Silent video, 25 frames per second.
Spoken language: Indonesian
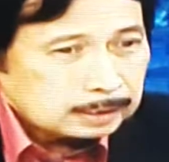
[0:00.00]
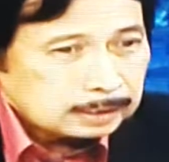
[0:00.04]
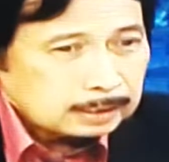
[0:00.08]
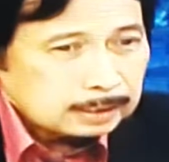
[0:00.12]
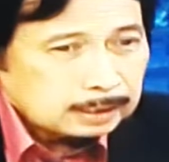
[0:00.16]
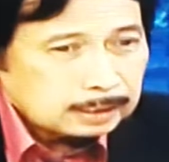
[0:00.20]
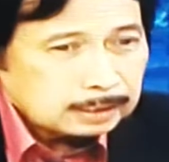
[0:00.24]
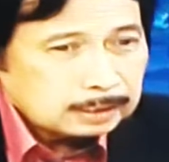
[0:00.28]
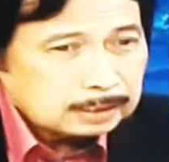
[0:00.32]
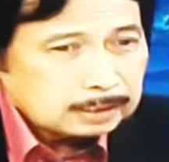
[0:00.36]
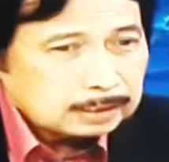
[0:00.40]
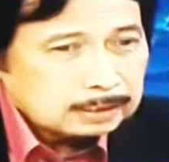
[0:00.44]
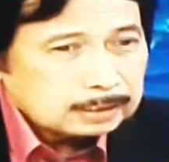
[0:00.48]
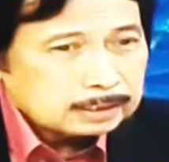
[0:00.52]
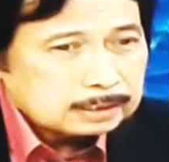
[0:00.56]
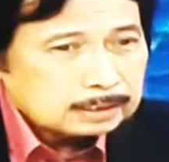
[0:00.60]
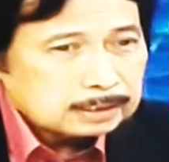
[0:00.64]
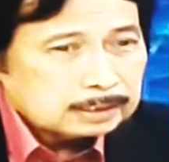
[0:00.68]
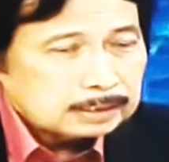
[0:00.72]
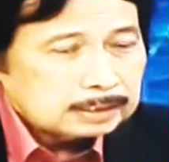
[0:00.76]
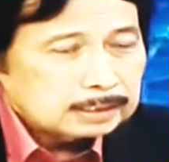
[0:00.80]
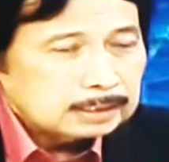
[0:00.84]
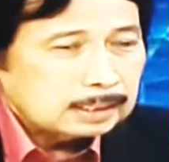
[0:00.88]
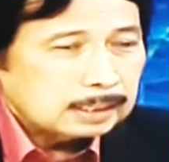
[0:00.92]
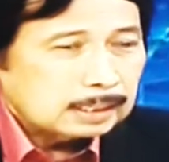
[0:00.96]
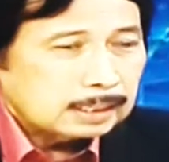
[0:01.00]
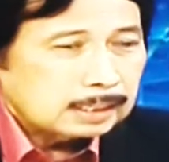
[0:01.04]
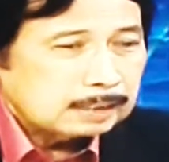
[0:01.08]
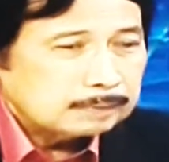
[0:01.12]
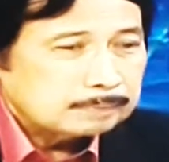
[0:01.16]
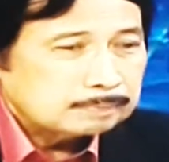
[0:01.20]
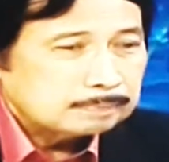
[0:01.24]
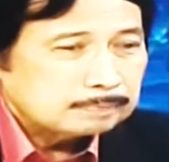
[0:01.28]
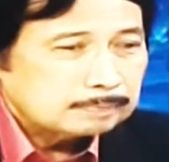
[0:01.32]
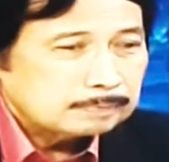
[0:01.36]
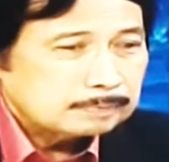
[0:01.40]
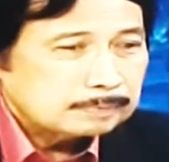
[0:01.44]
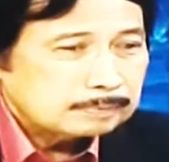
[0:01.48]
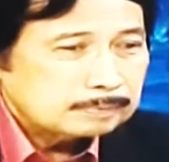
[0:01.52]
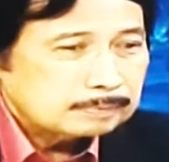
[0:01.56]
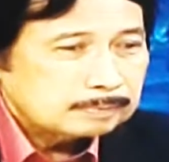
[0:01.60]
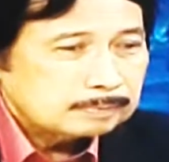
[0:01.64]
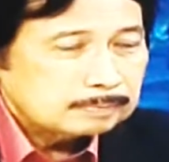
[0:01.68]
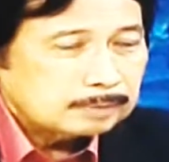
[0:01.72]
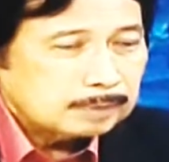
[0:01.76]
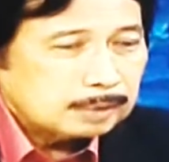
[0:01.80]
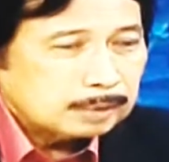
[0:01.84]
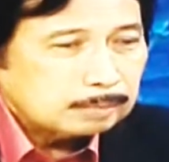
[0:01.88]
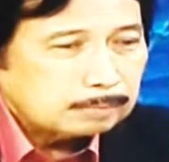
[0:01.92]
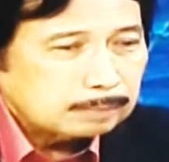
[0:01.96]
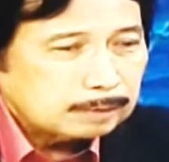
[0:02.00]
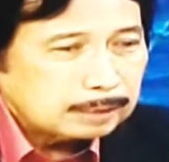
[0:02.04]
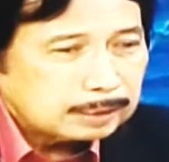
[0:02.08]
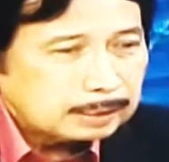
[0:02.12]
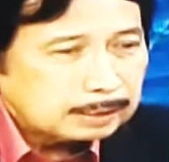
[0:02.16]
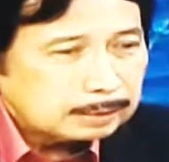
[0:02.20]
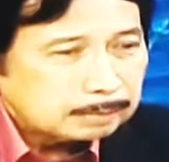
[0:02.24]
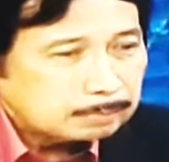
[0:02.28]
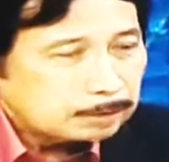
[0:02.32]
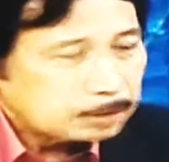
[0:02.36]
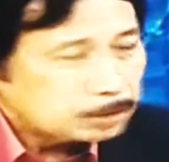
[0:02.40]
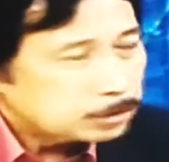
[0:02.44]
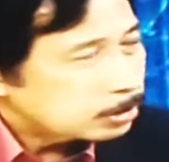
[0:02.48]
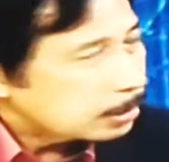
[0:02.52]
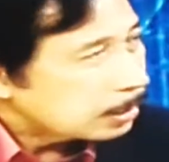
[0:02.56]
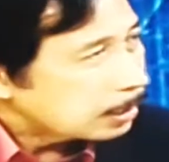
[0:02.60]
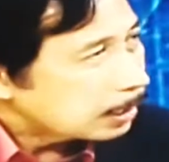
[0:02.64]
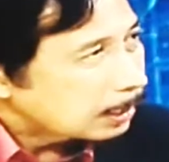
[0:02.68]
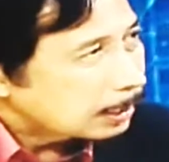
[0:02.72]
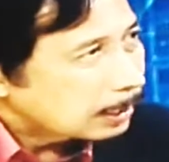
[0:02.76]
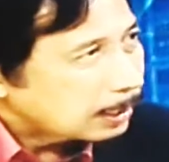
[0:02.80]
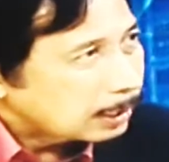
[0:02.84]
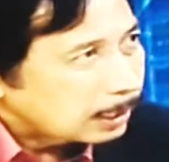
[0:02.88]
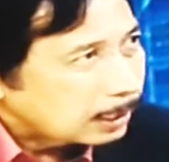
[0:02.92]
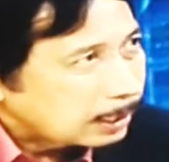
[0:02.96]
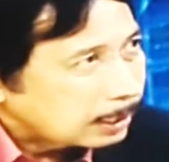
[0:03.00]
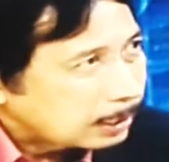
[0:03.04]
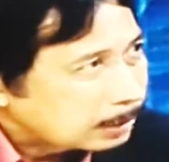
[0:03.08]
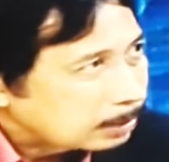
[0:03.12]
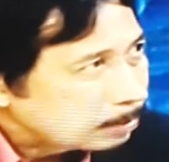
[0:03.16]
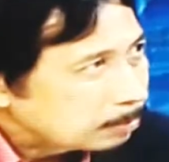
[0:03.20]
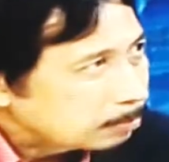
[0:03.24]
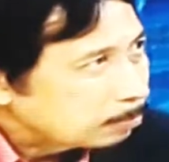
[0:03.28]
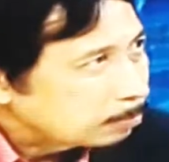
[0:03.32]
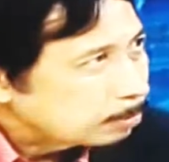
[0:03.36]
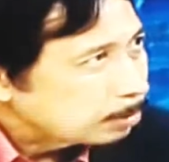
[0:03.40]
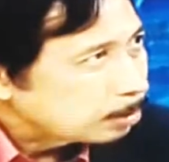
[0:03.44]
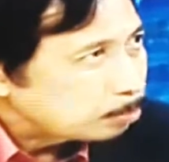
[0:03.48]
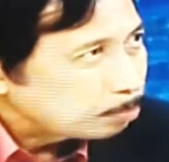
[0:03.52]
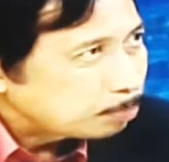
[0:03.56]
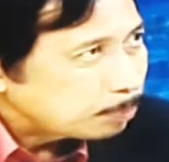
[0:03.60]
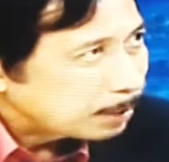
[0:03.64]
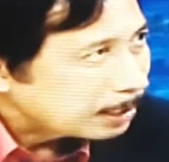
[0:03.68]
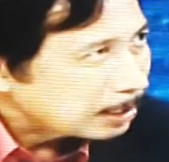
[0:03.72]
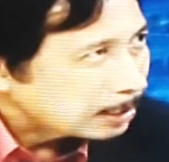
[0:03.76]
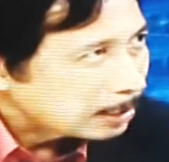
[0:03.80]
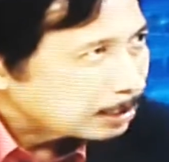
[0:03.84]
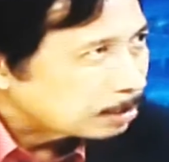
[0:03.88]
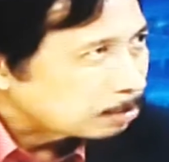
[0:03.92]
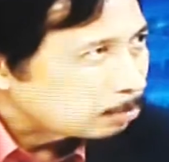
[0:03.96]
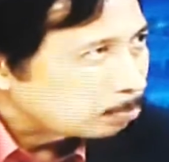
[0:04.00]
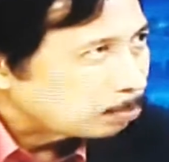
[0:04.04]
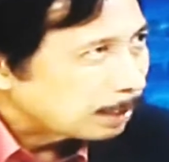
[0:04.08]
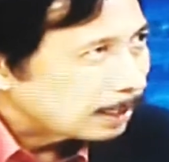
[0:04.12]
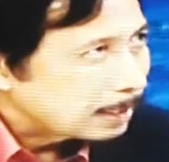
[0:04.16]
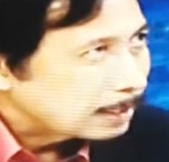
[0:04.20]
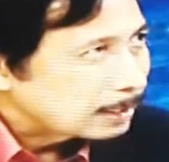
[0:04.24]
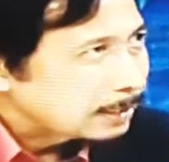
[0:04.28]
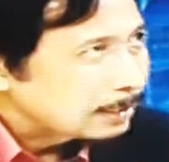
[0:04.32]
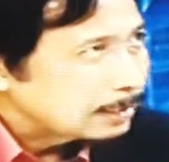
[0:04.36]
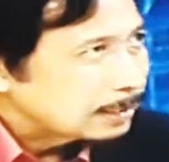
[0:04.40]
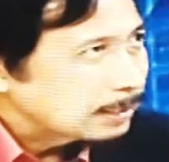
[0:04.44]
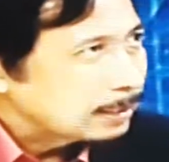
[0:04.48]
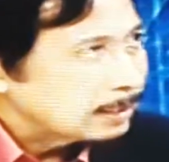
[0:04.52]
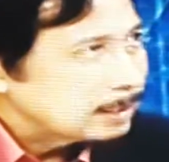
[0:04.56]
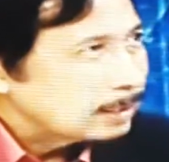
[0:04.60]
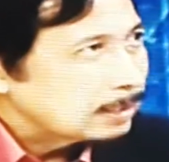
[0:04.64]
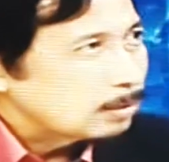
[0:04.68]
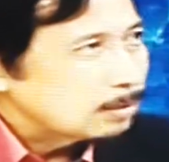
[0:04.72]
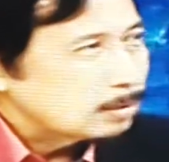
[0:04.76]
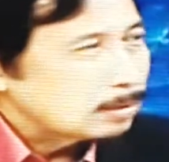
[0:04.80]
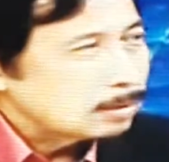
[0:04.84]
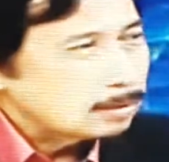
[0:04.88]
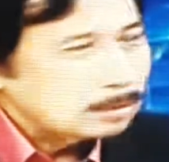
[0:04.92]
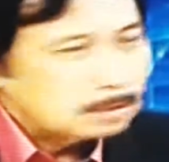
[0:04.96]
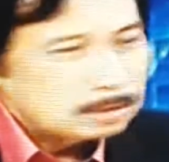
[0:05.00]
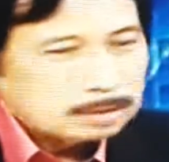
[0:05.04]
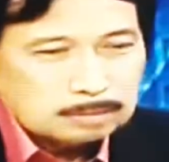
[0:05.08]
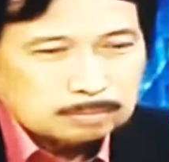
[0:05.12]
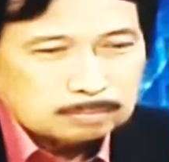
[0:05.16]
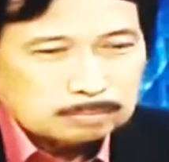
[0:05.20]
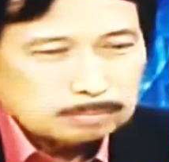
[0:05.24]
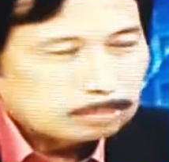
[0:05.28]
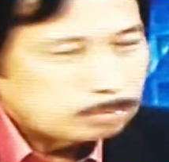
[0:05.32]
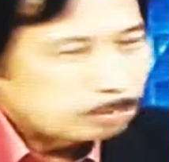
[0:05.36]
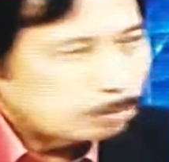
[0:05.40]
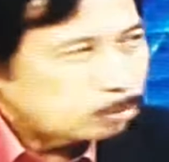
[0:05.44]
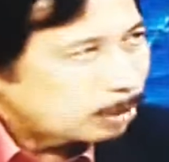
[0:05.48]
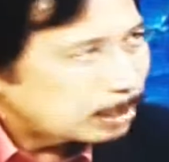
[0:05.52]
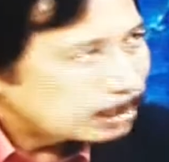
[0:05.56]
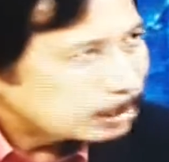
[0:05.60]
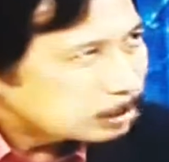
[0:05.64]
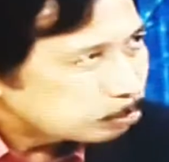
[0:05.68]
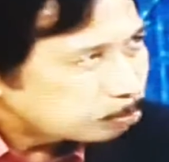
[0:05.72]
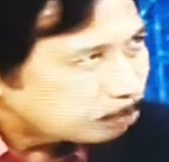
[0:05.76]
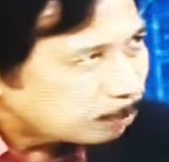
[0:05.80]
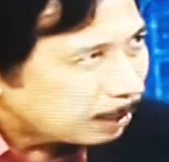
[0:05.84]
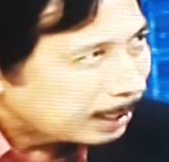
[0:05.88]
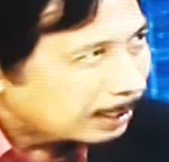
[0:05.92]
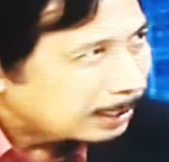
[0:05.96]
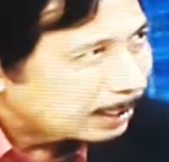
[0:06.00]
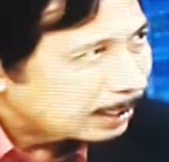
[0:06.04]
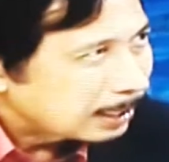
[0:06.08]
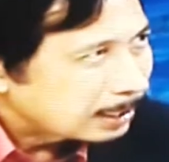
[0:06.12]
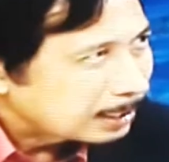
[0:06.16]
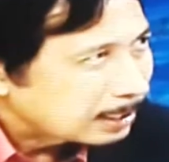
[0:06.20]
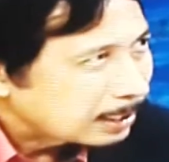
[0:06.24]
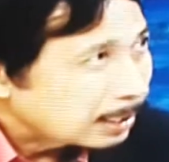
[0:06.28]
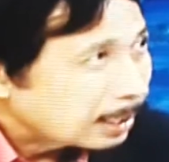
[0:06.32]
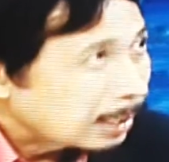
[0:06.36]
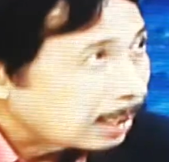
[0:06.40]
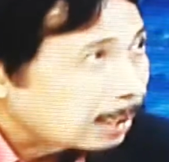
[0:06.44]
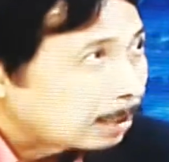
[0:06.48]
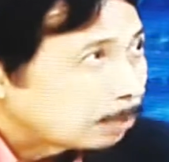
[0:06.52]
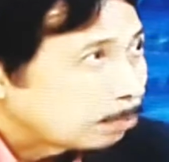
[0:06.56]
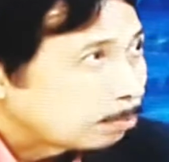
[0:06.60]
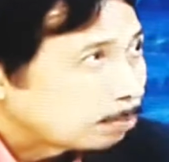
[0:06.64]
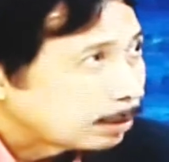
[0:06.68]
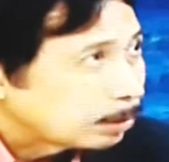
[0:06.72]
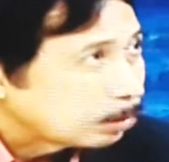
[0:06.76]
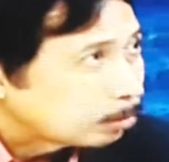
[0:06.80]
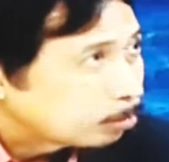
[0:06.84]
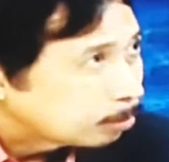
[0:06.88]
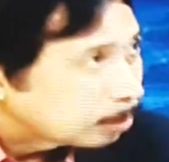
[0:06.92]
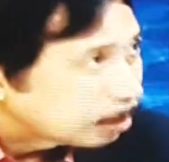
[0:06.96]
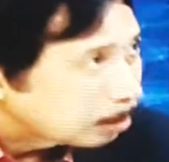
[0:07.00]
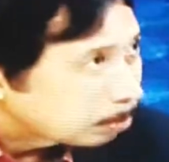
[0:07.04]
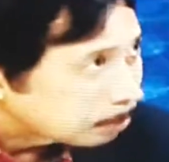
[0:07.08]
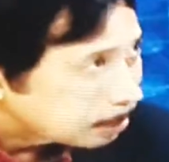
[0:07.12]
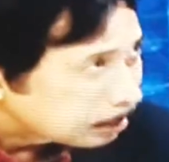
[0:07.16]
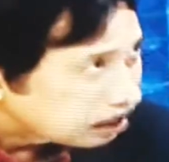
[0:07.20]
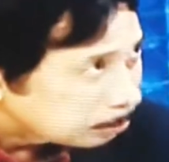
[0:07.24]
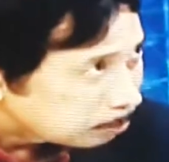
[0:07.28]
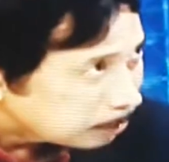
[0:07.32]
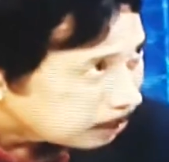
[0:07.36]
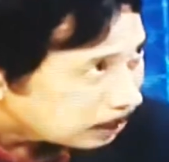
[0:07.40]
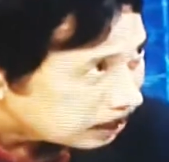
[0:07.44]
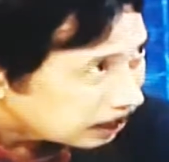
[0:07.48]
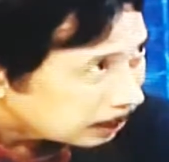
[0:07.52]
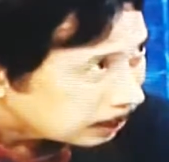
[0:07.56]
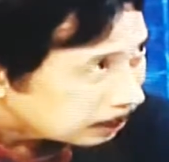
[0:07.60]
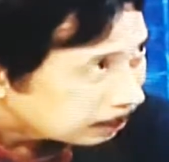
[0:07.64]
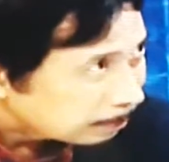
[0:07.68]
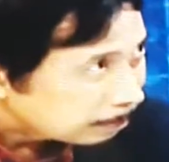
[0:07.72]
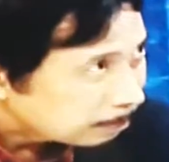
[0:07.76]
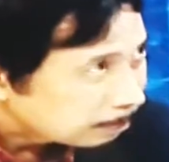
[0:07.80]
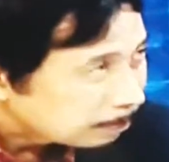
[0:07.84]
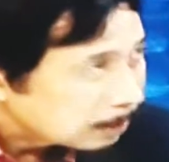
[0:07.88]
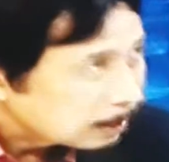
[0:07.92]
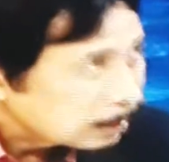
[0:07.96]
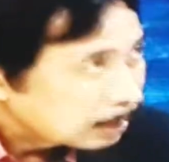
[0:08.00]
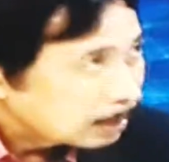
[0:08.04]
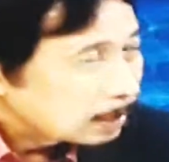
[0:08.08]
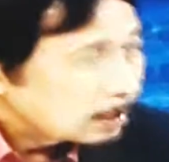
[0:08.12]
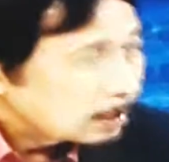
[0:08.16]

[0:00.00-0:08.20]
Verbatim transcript: Dan yang ketiga, bagaimana masyarakat berpartisipasi waspada terhadap lingkungan masing-masing.